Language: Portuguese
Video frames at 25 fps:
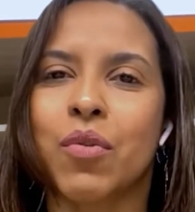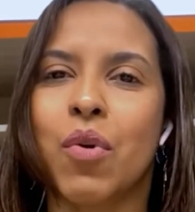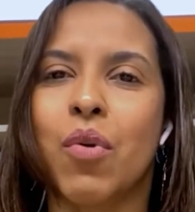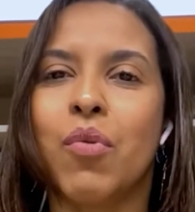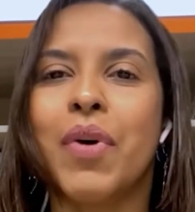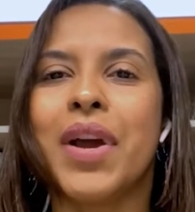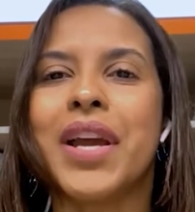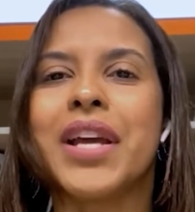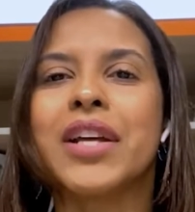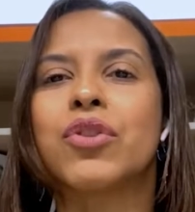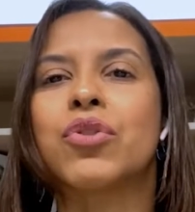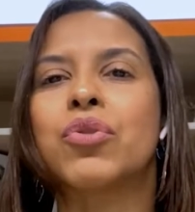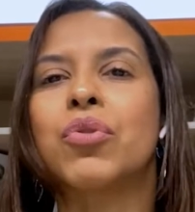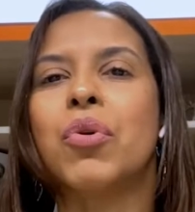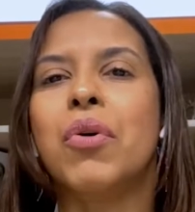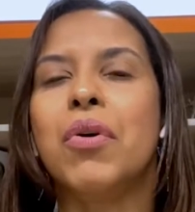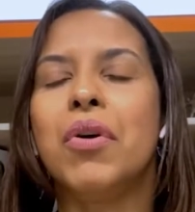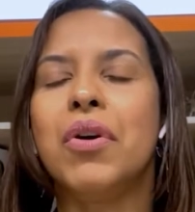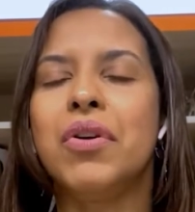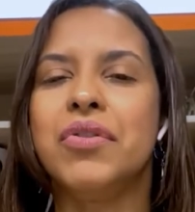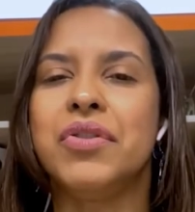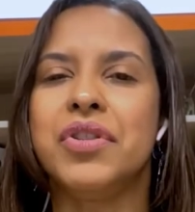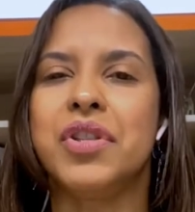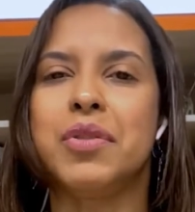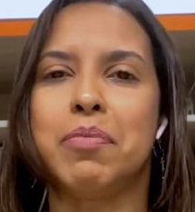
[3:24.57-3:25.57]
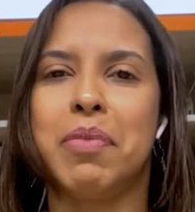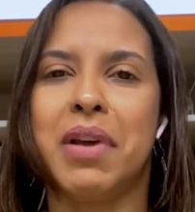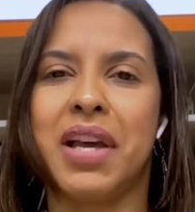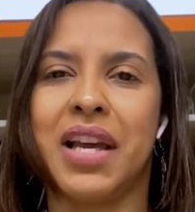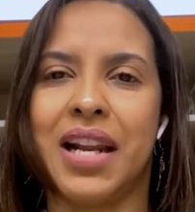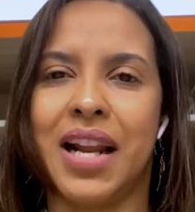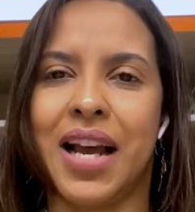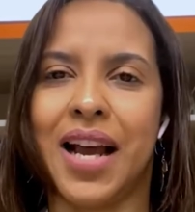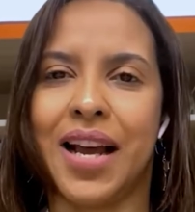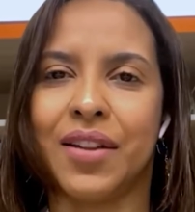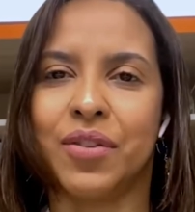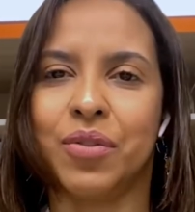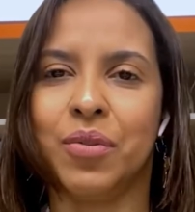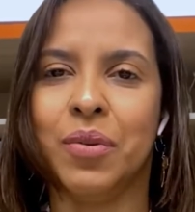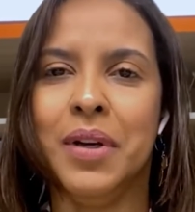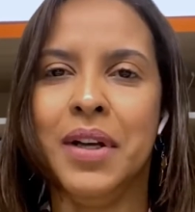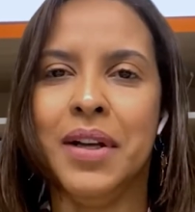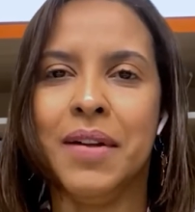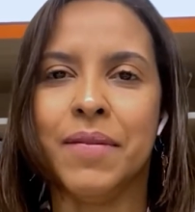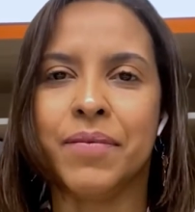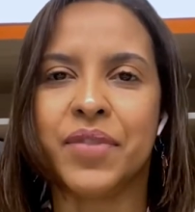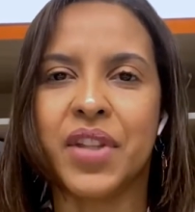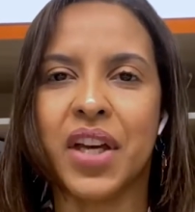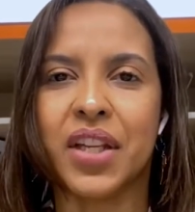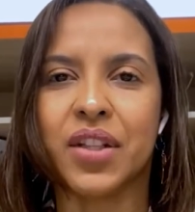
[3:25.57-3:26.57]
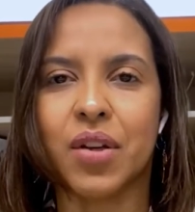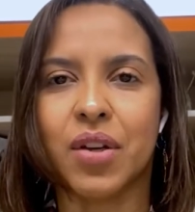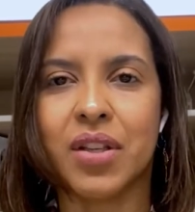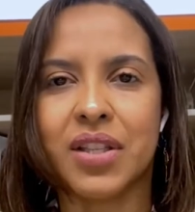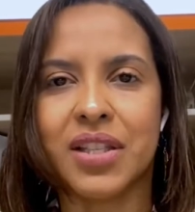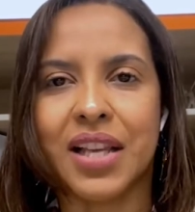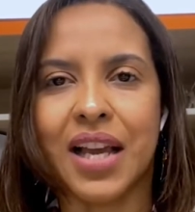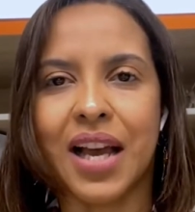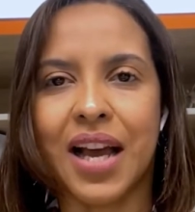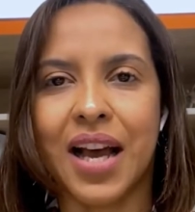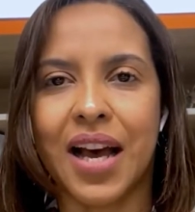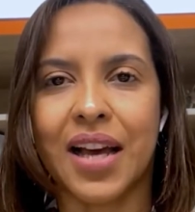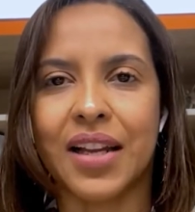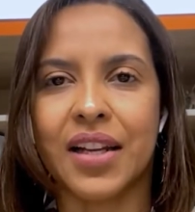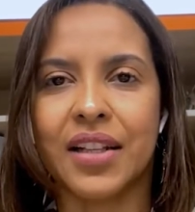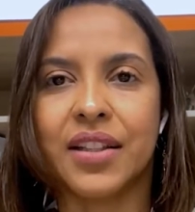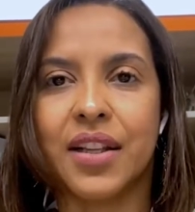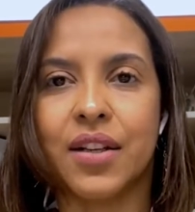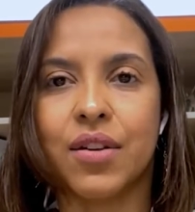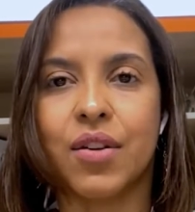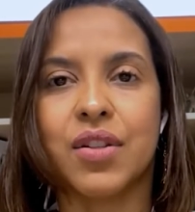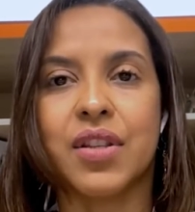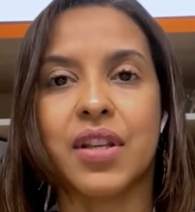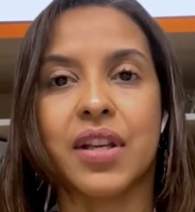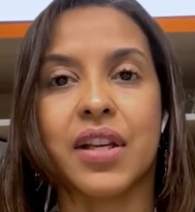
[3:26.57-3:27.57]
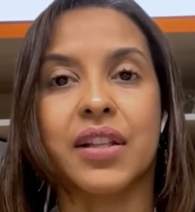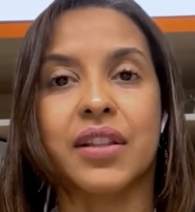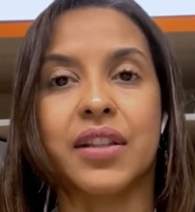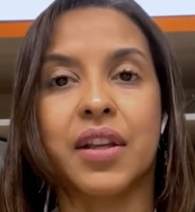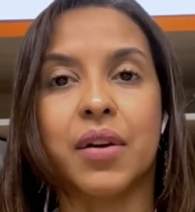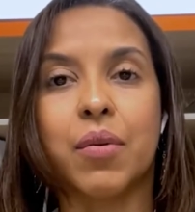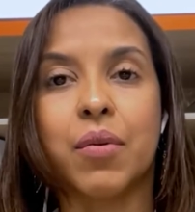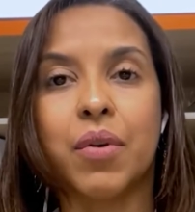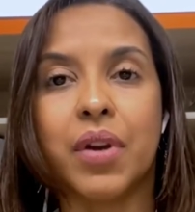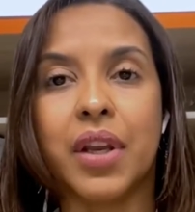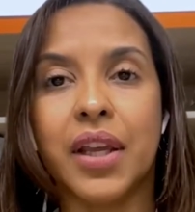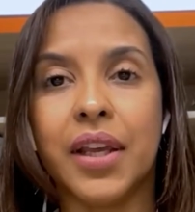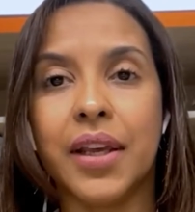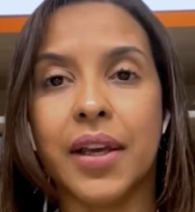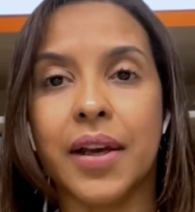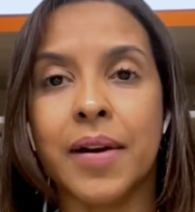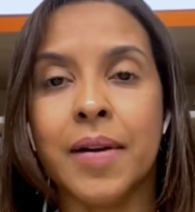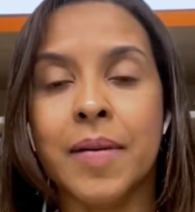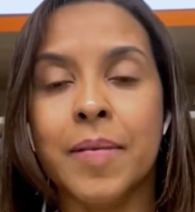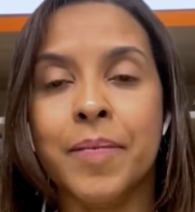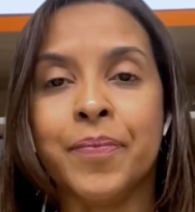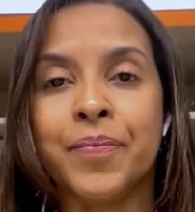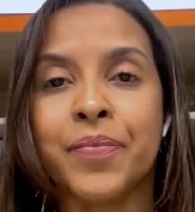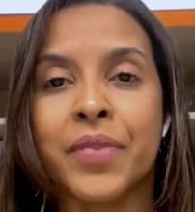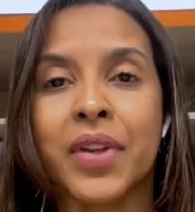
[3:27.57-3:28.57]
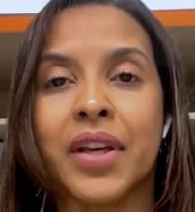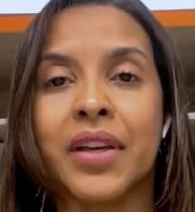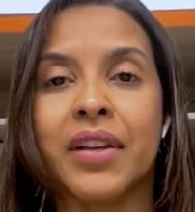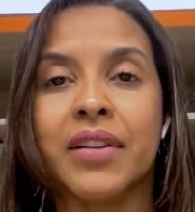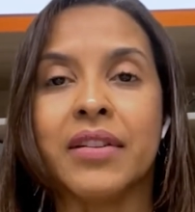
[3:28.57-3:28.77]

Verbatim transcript: né, com o retorno esperado da nossa área, da nossa categoria.